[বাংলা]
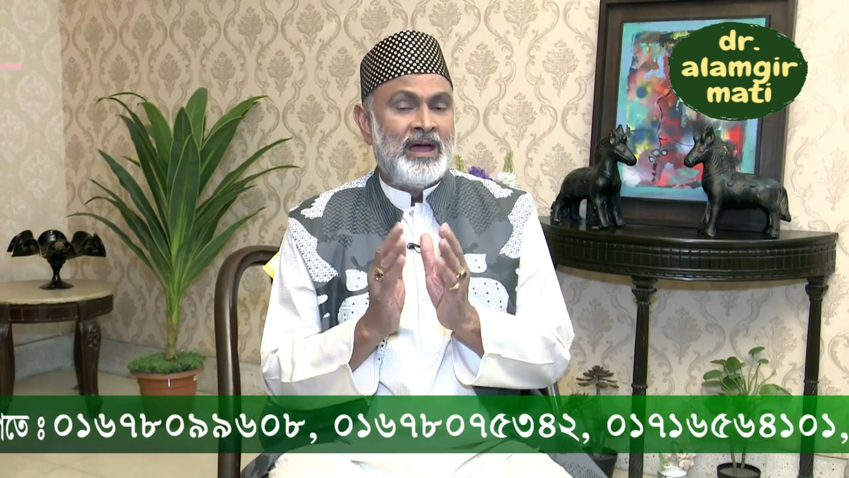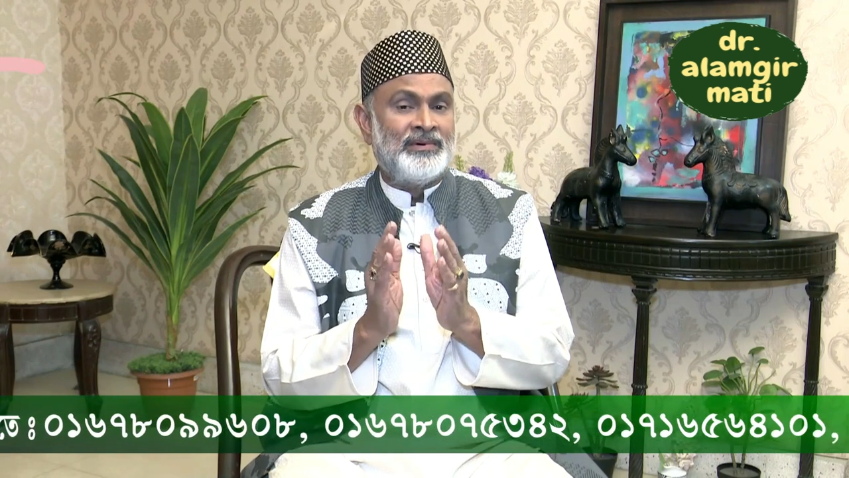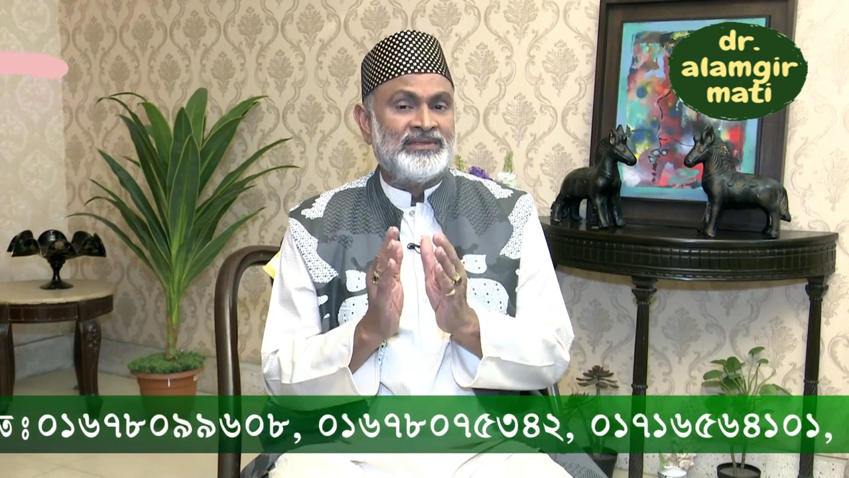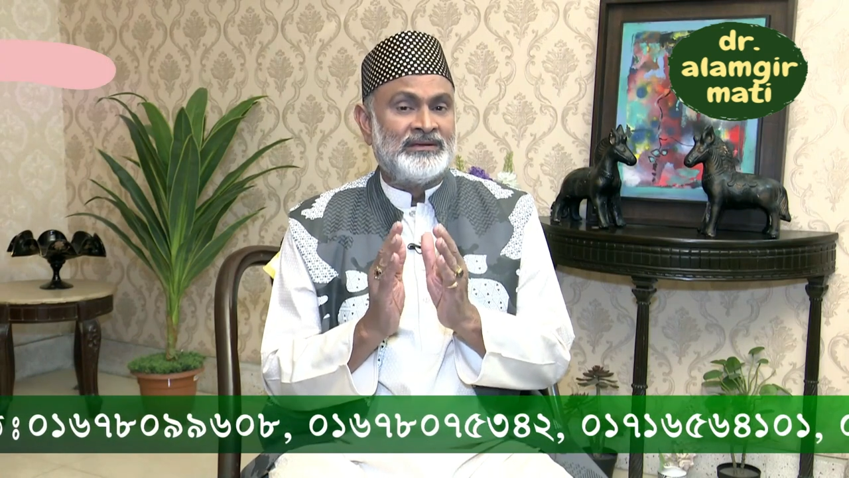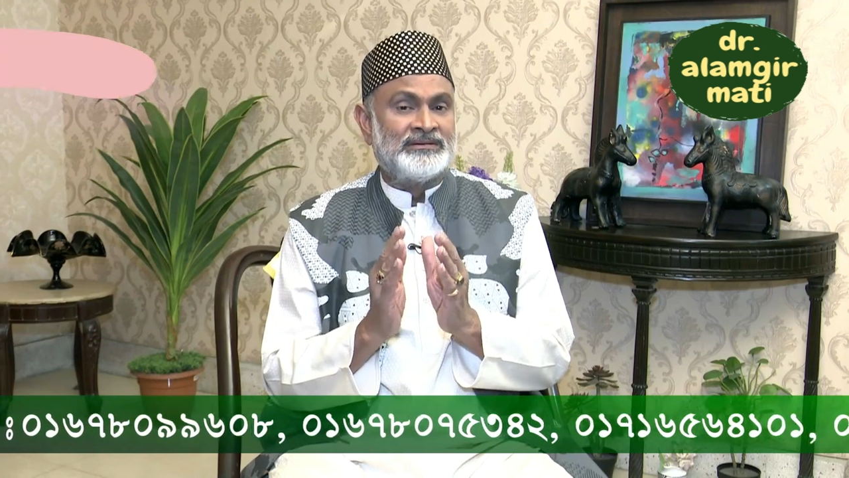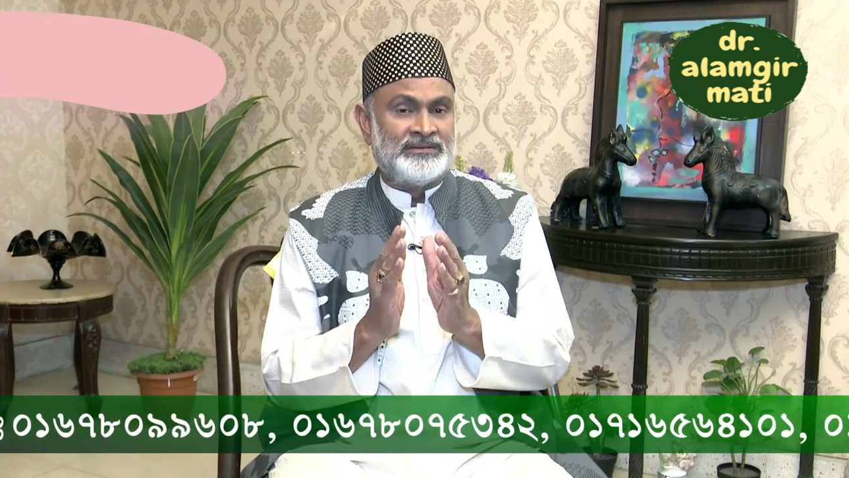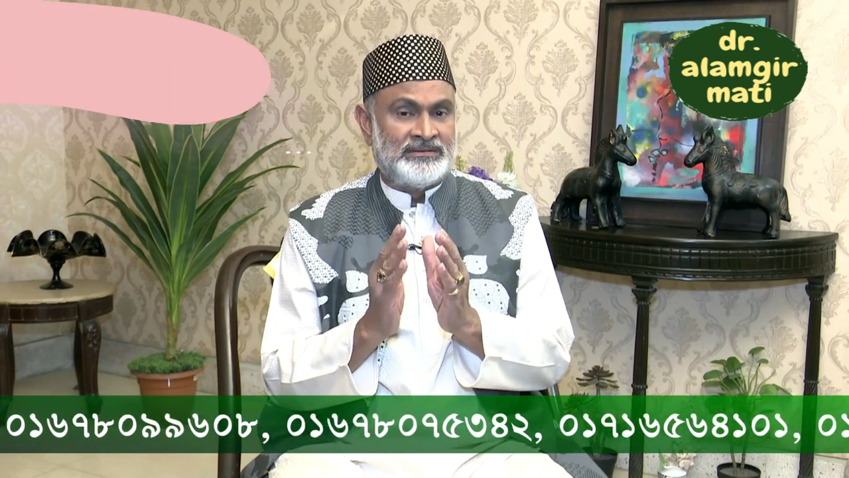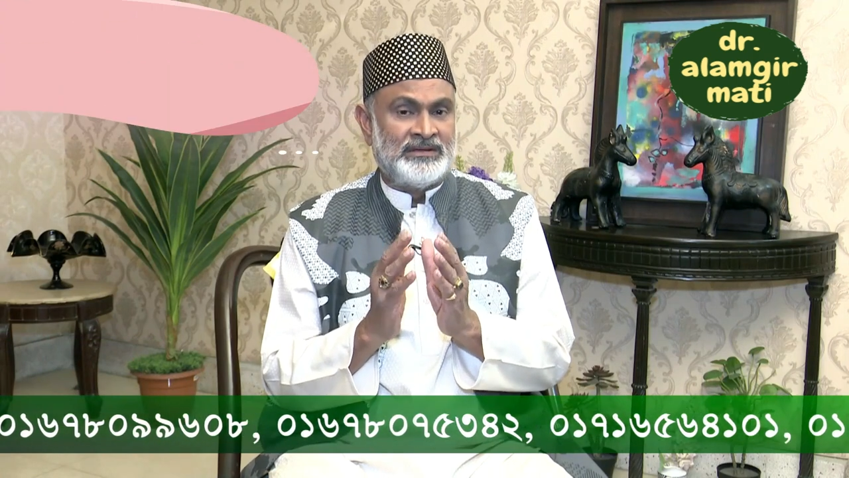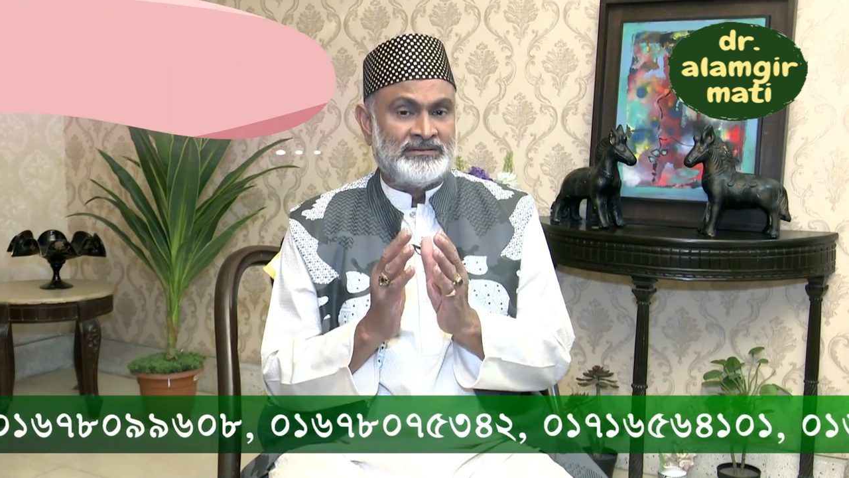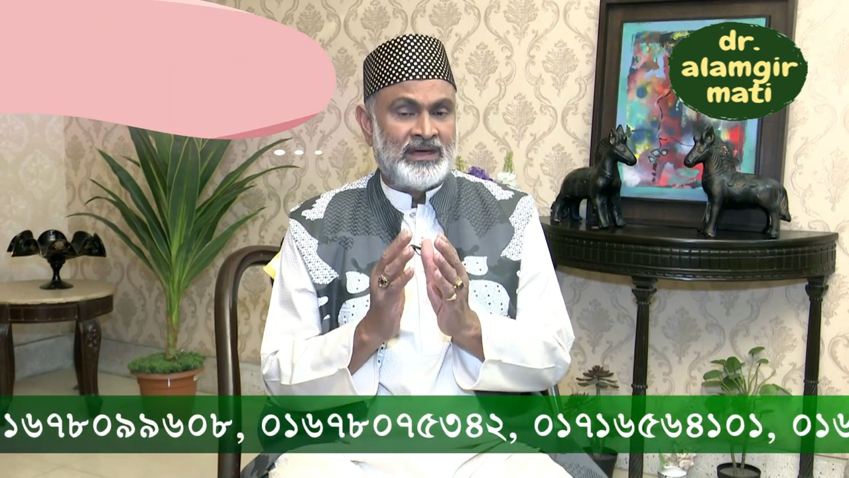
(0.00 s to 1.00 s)
আমাদের
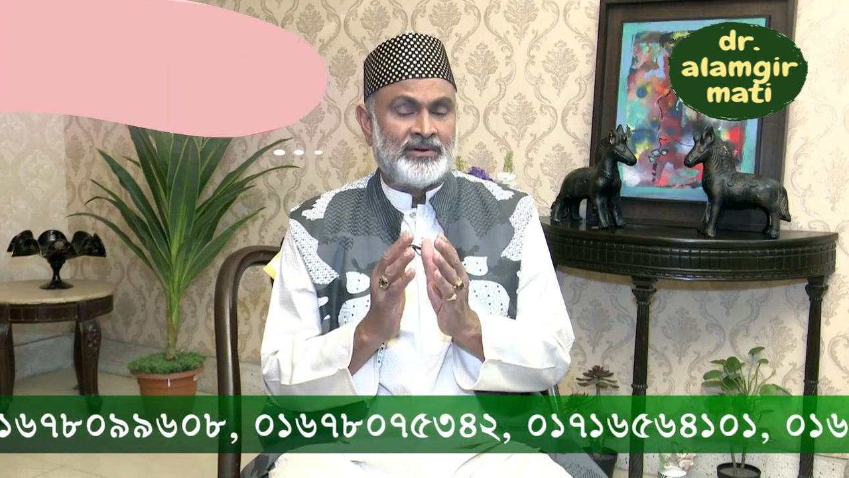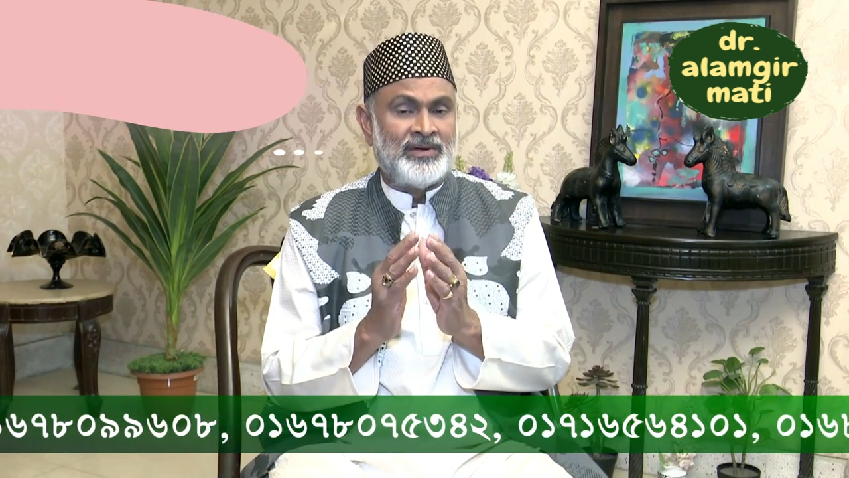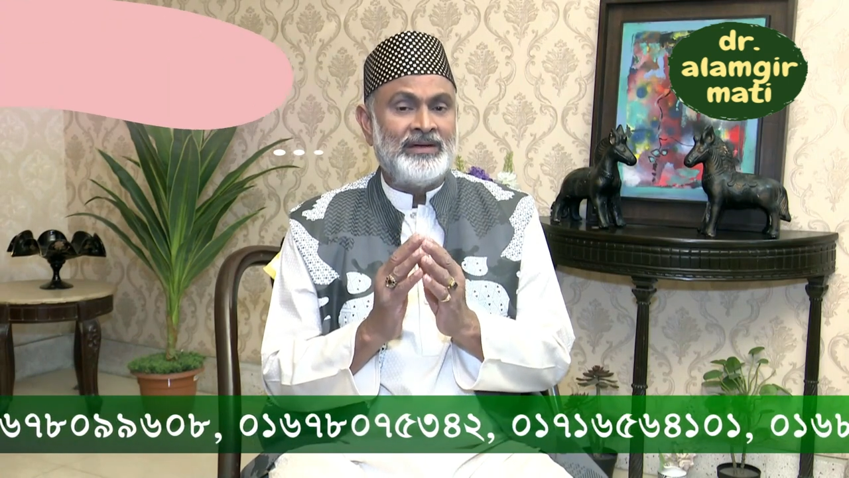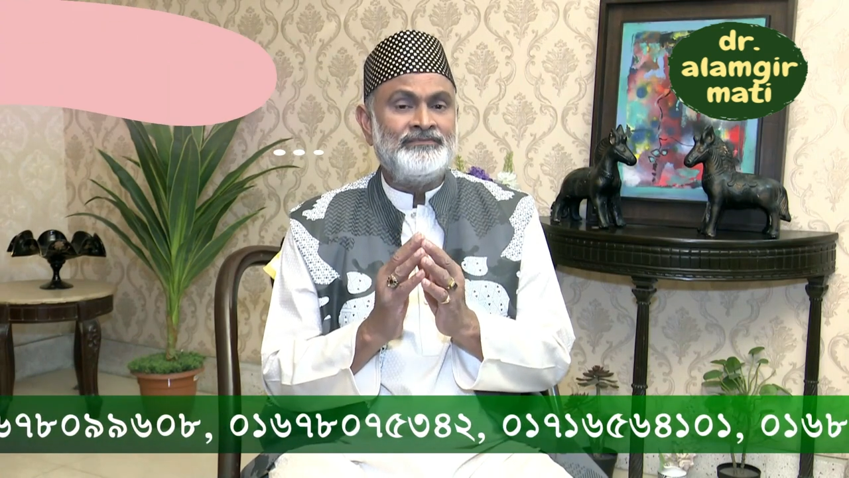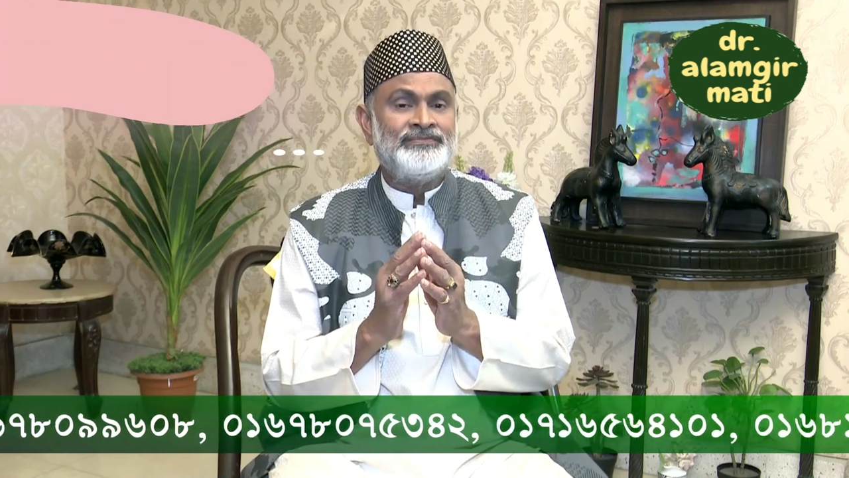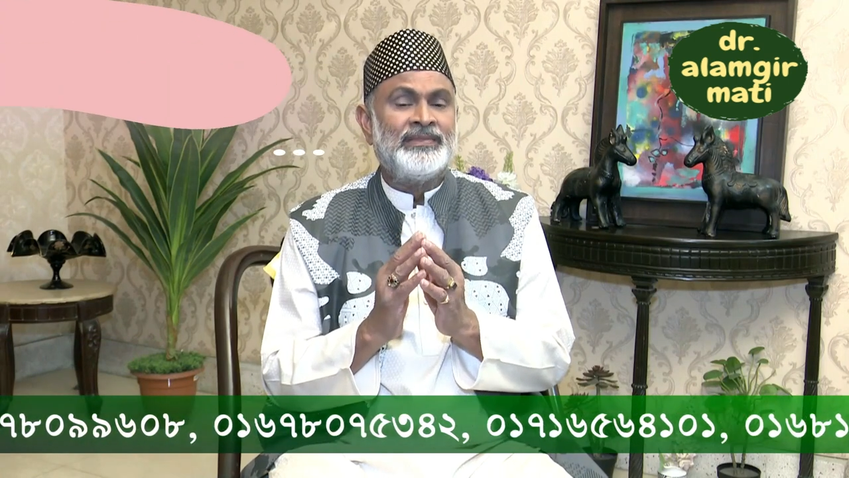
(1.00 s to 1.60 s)
যে ধারণা